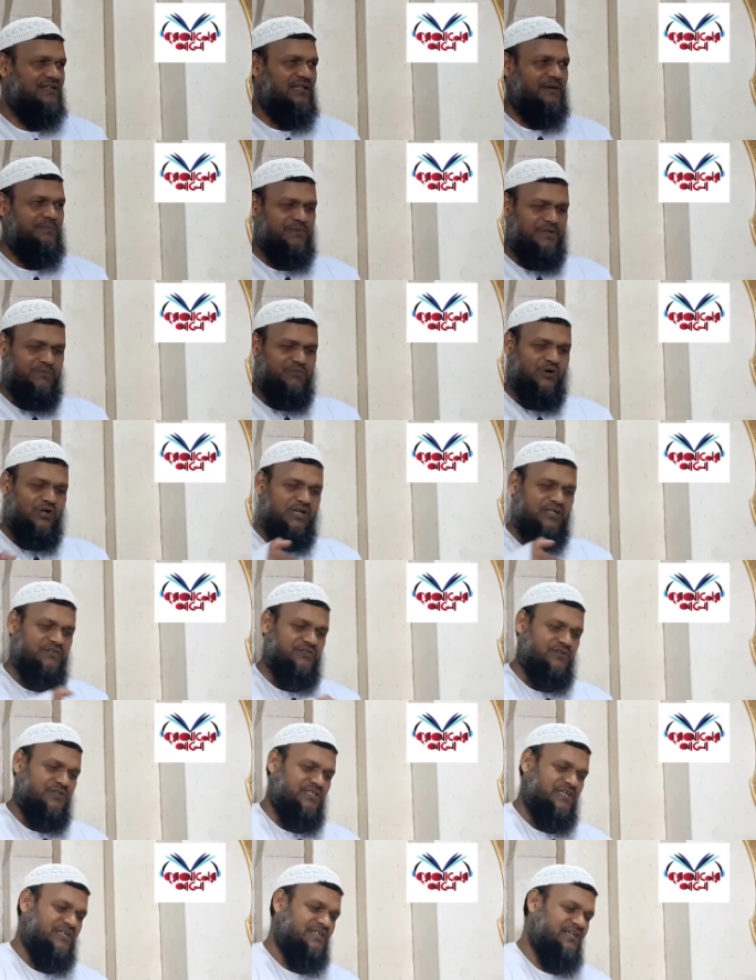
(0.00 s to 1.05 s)
আপনি বলেন
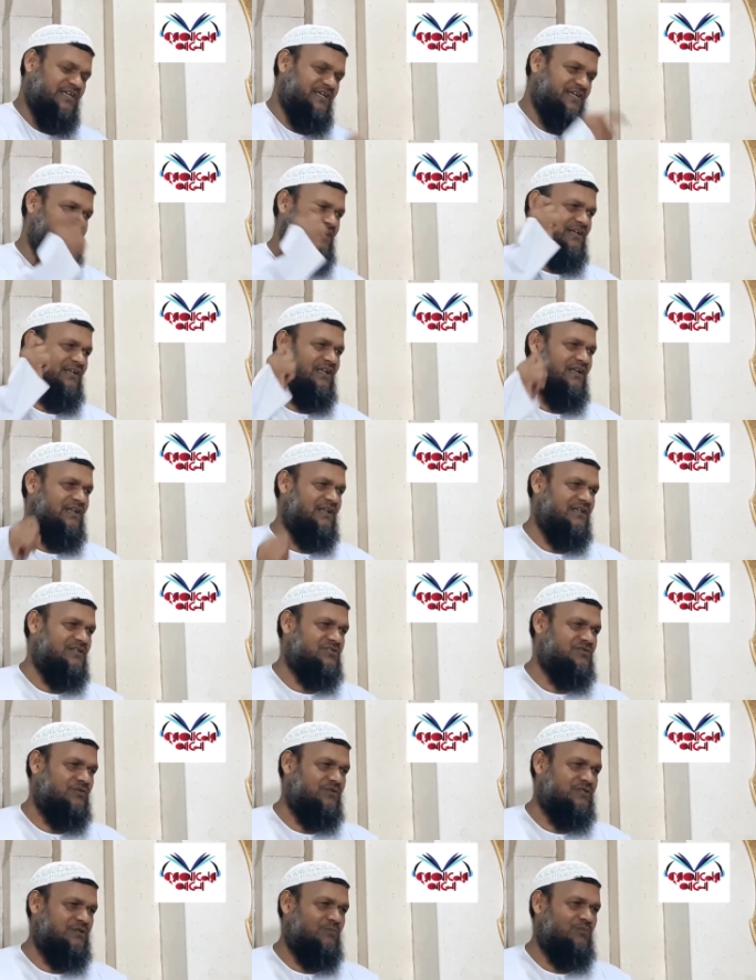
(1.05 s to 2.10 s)
তো দেখি এখানে আল্লাহ
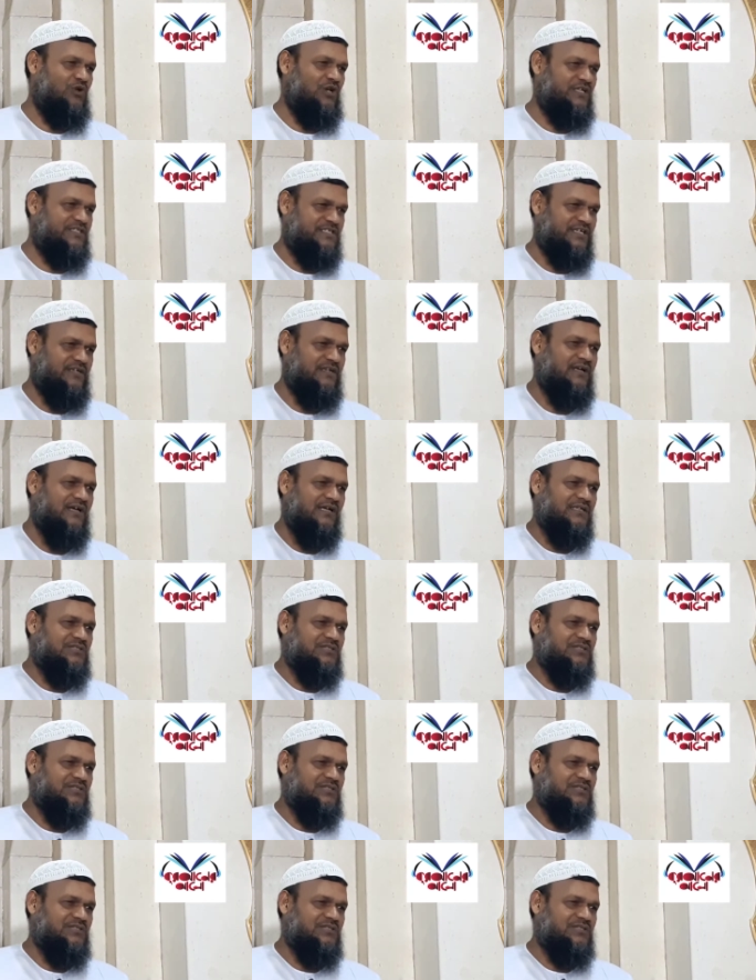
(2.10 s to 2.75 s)
রসুল তো বলেছেন